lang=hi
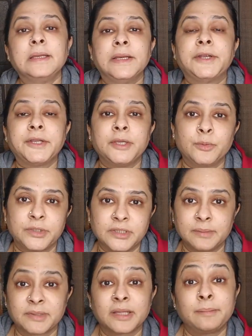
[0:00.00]
लेटी हुई
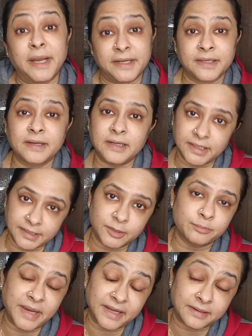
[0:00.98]
थी मतलब बैठकर लेटी
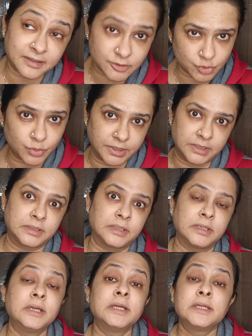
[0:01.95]
बैठकर सो रही
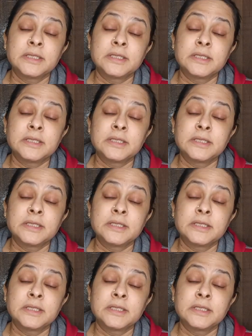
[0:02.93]
थी